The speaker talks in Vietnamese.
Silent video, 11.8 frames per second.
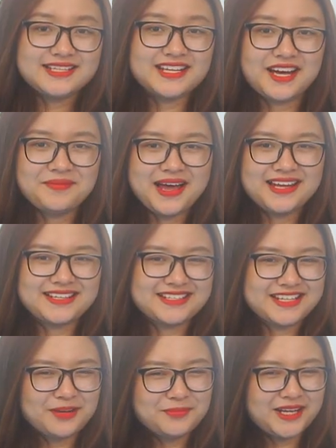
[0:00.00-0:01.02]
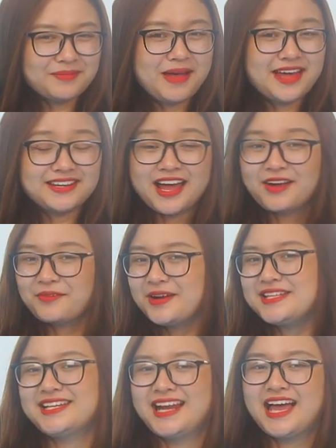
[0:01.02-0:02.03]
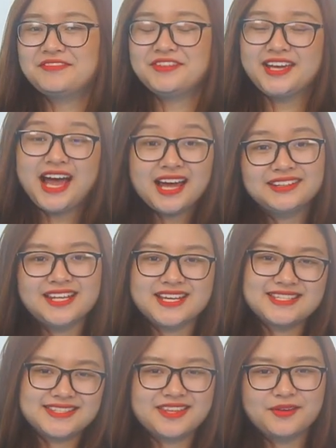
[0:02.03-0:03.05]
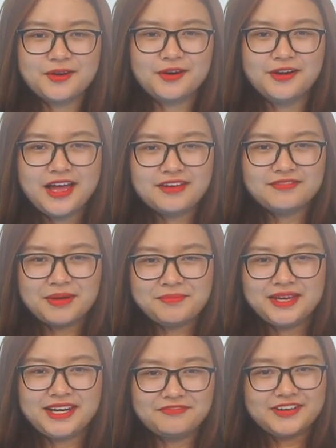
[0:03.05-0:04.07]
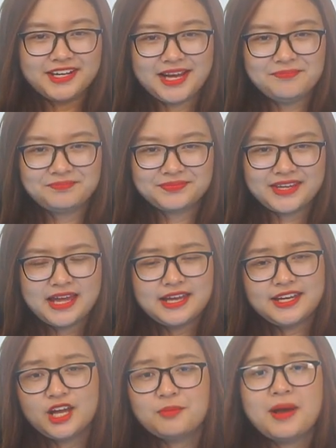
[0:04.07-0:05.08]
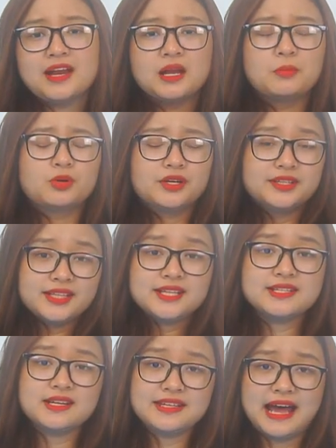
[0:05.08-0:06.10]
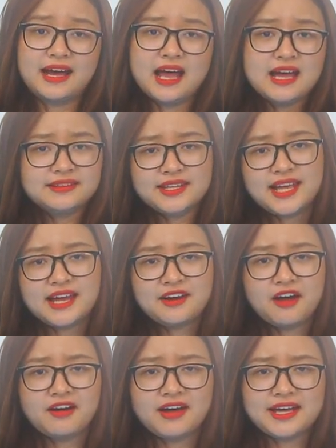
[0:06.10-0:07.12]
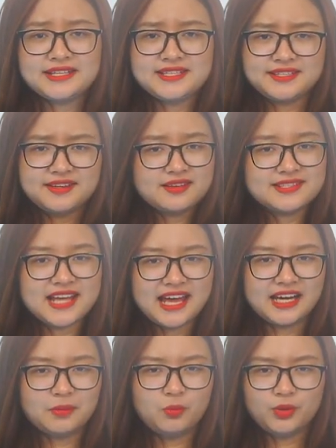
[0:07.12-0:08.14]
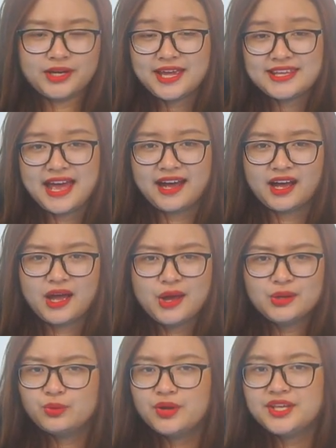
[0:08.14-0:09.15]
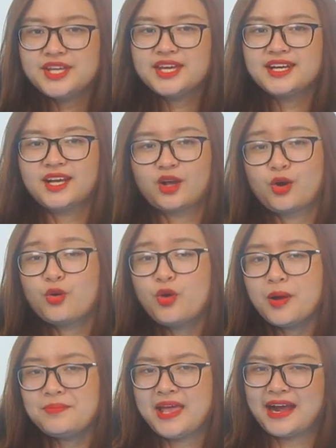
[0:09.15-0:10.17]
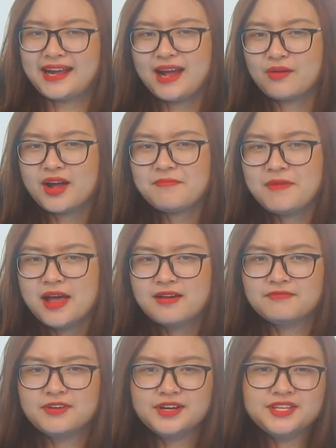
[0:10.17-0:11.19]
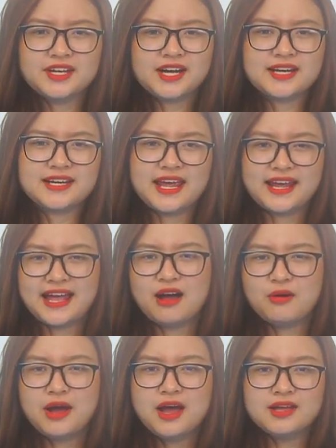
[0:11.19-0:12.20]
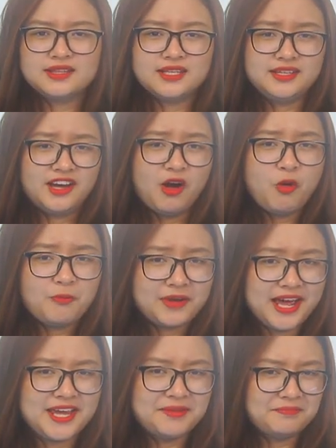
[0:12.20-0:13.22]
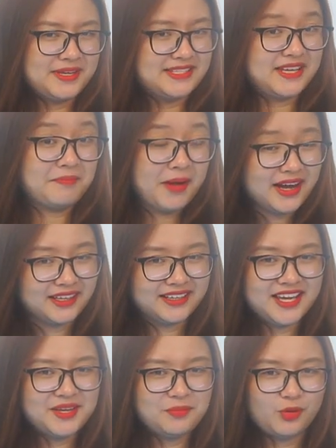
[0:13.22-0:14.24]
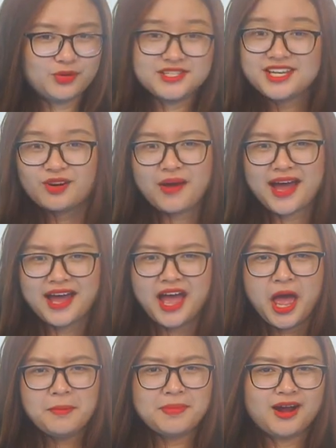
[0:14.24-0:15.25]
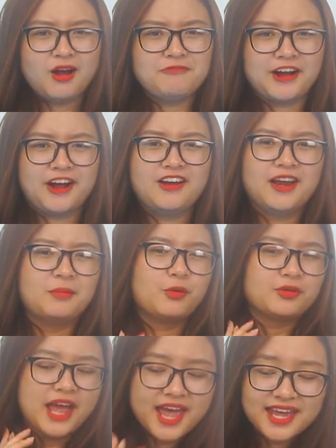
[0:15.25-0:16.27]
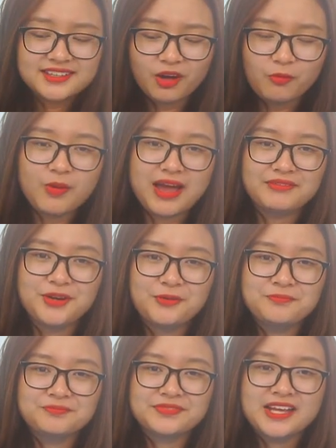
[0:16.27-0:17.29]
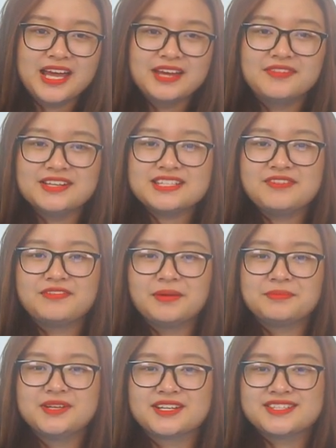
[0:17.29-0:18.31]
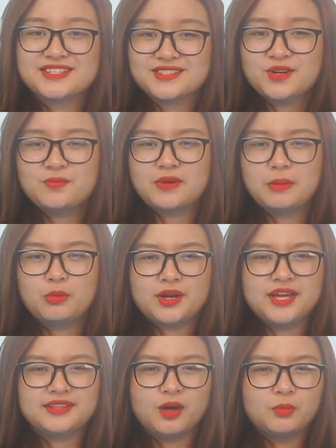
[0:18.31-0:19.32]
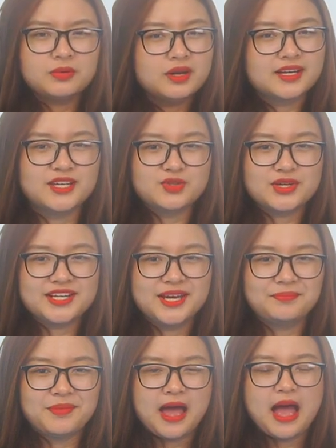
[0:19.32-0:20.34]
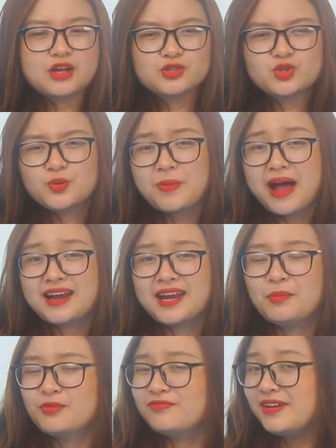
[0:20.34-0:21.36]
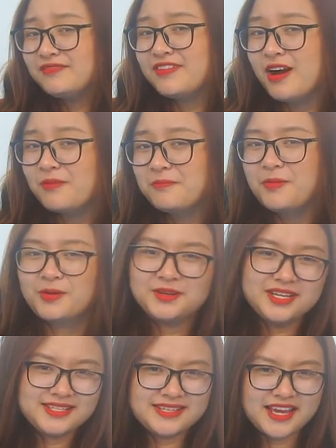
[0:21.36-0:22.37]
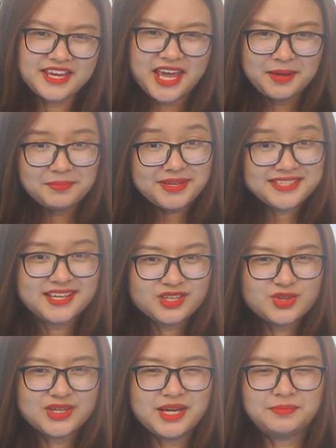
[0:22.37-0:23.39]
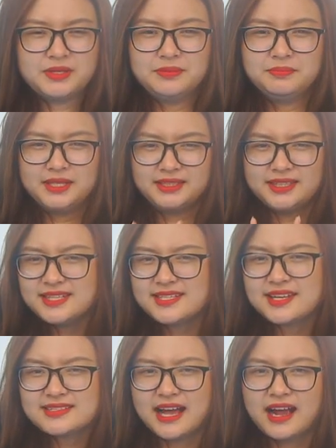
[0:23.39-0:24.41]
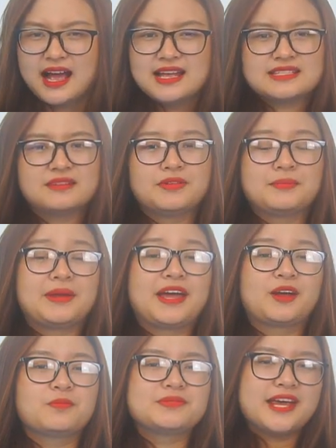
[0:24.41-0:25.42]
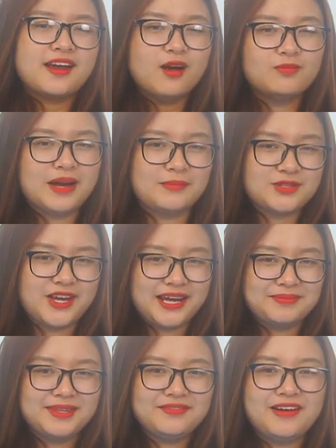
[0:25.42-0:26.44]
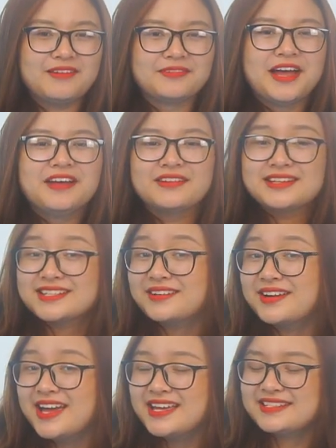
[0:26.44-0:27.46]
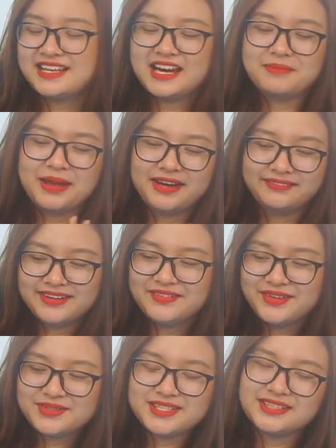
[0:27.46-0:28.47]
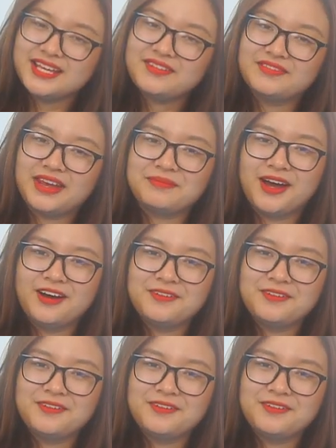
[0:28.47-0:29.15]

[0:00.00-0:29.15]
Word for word: Xin chào các bạn, chào mừng các bạn đã quay trở lại với An Tiến Studio và mình là Phương Lâm. Nếu bạn là một người thích chơi nhạc, thích hát hò hay chỉ đơn giản là muốn nghe nhạc, tuy nhiên lại có gu âm nhạc cao cấp với những khát khe cao thì hôm nay mình sẽ mang đến đây một chiếc loa mà không phải gọi là một hệ thống loa mới đúng. Với sản phẩm được sử dụng là một hệ thống cực kỳ chuyên nghiệp. Dù bạn là một văn phòng, một DJ, mixer chuyên nghiệp thì mình tin chắc rằng sản phẩm này cũng sẽ không làm cho anh em thất vọng. Và sau đây sẽ là bài review chi tiết về em